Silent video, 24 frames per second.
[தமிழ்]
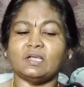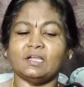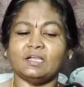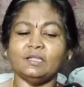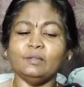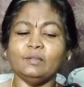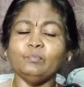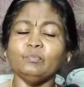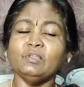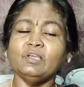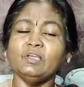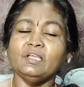
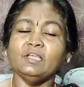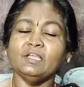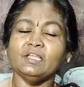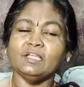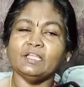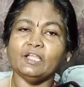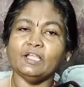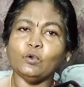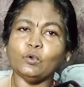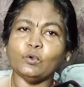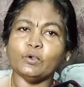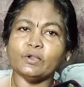சொல்கிறாங்க
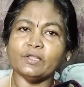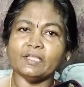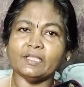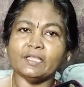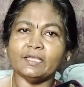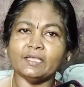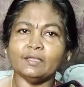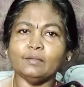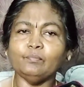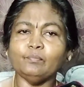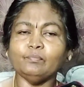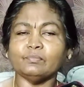
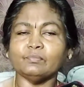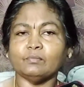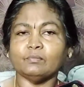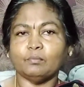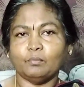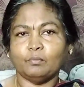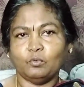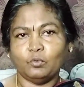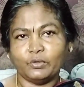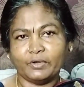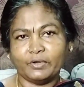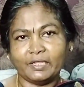எங்களுடைய
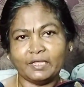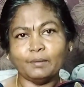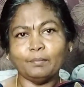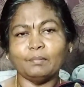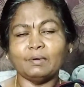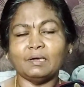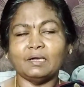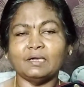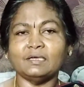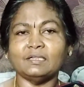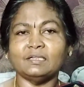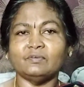ஒரே
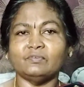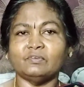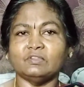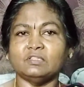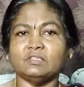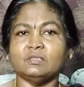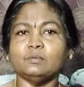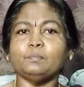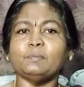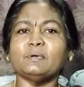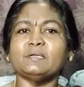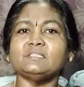மகனை
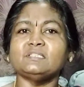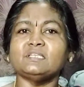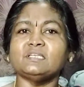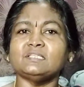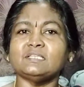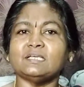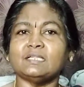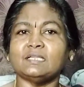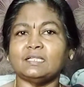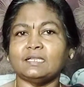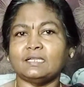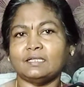வந்து
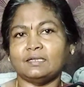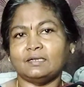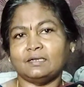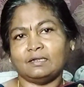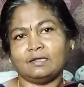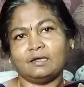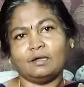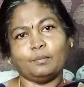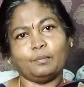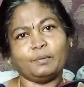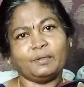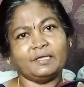
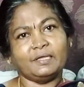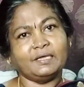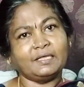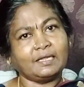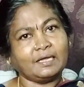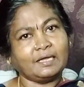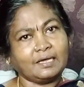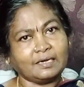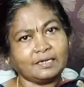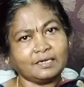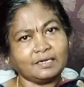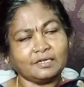பஞ்சஜனனன்
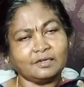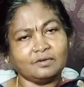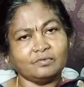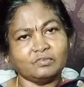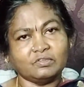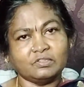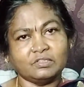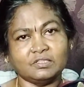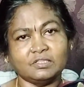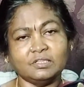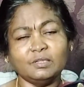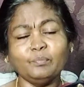அப்படிங்கிற
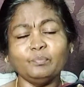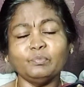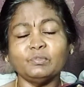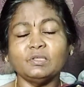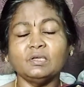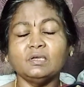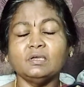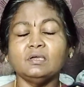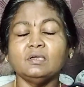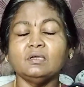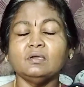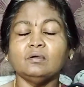அரக்கன் வந்து
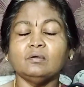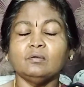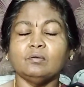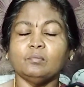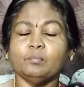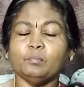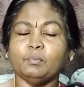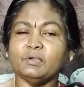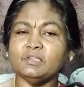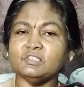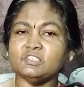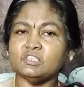
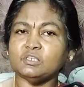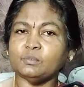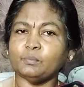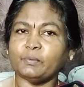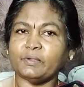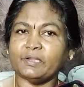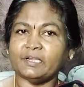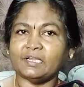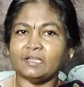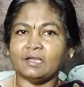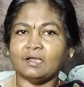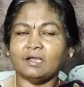
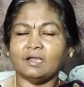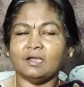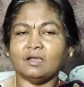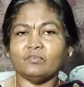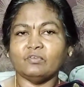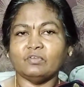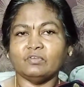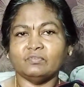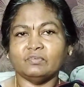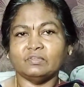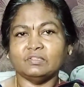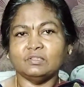பிடிச்சிட்டு போயிட்டான்
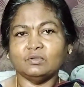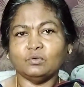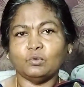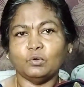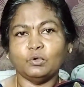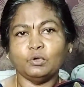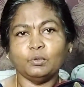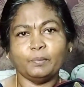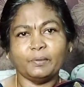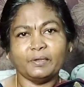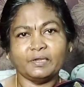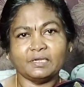அவன் வந்து
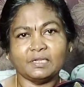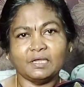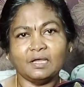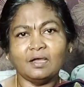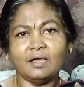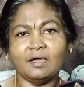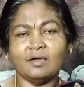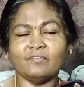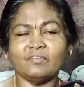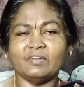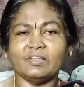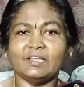கொண்டு
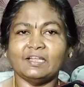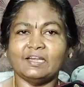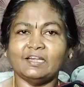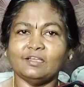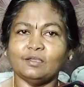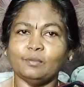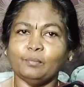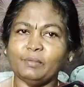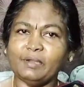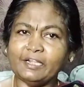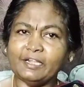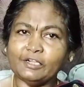போயிட்டான் அவனை
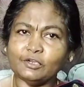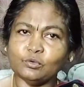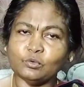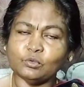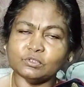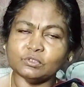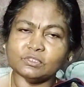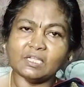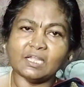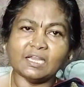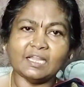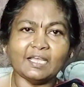எங்களுக்கு மீட்டு
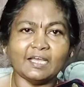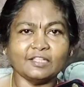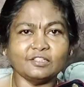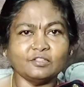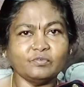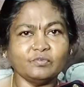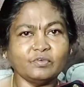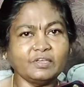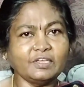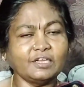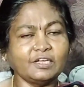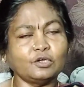கொடுத்தாலே
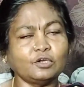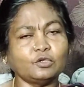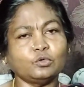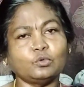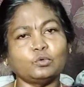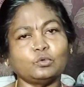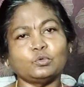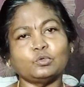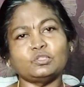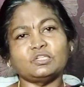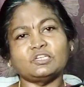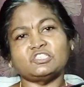அதுவே
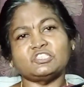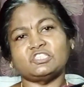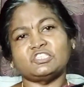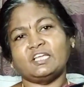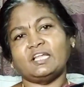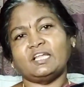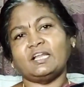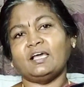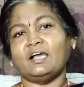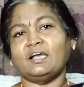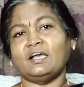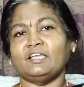எங்களுக்கு
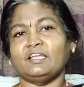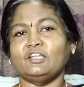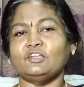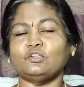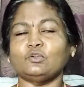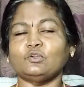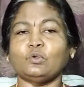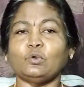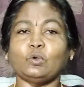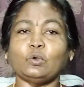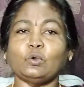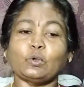குருதட்சணையாக நாங்கள்
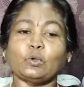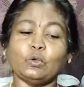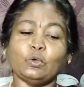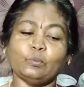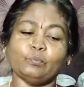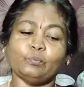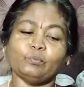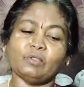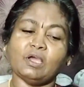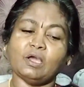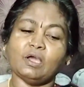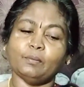
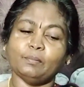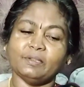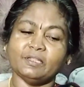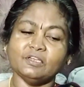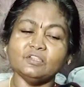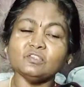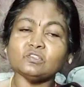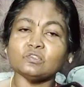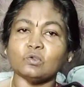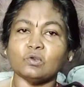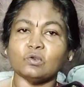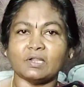ஏற்றுக்கொள்கிறோம்
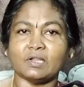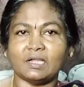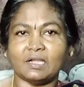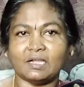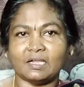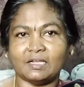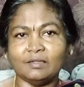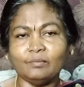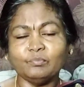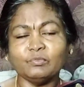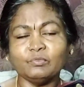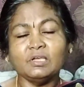அப்படின்னு
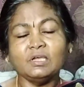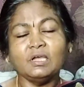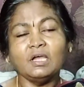சொல்கிறாங்க